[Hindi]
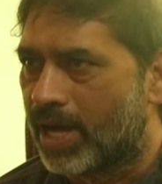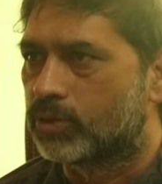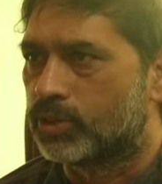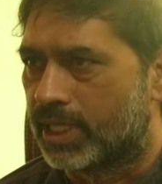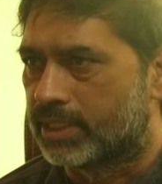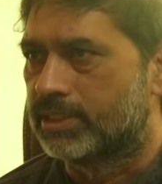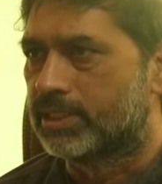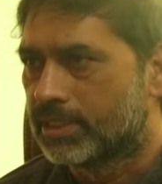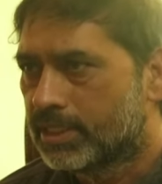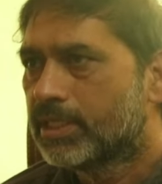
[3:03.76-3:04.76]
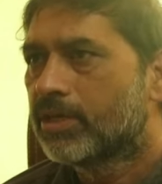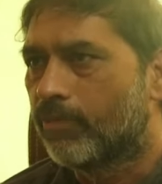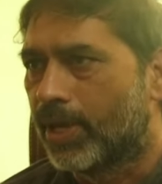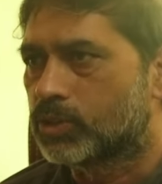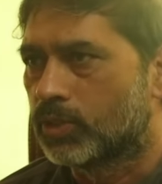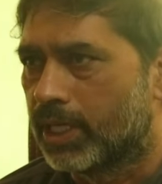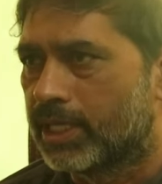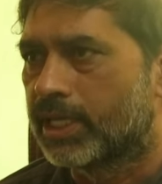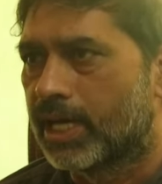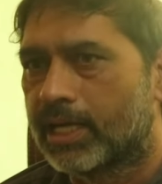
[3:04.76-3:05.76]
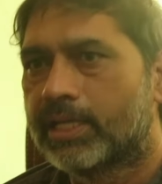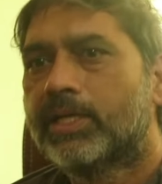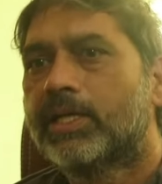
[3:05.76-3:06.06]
बात हो जाती है व्यस्त होने के कारण